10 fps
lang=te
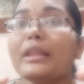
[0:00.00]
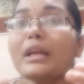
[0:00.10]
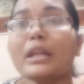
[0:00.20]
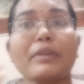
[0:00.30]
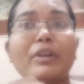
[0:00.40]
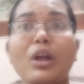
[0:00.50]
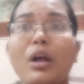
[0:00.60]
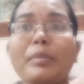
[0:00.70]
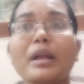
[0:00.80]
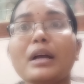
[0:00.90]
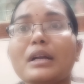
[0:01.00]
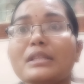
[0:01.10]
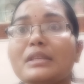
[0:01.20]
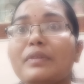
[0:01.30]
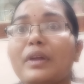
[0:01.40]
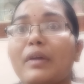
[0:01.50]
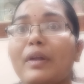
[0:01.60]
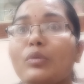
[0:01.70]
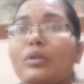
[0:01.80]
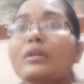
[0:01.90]
ఎందుకంటే ఈవెన్ నార్మల్గా కన్సీవ్ అయ్యే
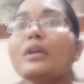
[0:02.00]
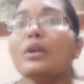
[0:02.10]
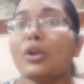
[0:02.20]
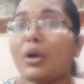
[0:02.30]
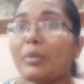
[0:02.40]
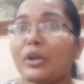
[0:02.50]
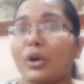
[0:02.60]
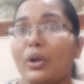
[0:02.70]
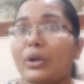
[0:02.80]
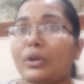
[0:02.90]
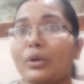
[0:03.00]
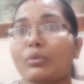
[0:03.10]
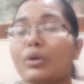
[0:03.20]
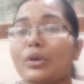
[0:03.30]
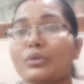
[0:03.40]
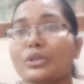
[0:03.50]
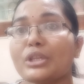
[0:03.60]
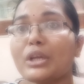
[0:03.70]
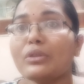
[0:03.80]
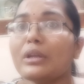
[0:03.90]
వాళ్ళు కూడా నార్మల్ టాయిలెట్ ఎక్కువగా యూస్
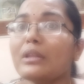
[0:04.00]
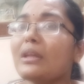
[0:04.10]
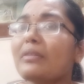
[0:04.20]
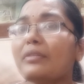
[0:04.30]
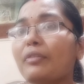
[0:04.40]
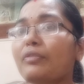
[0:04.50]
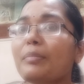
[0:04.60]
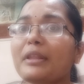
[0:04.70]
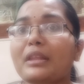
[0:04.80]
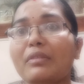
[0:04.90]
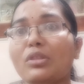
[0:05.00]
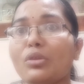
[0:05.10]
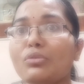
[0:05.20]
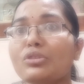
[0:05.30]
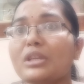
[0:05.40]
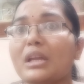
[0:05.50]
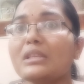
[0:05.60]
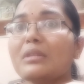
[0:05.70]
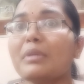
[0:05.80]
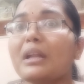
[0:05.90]
చేయొద్దండి తర్వాత ఫిఫ్త్ మంత్ తర్వాత యూస్
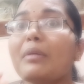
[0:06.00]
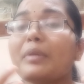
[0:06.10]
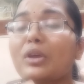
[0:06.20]
చేయొచ్చు అనమాట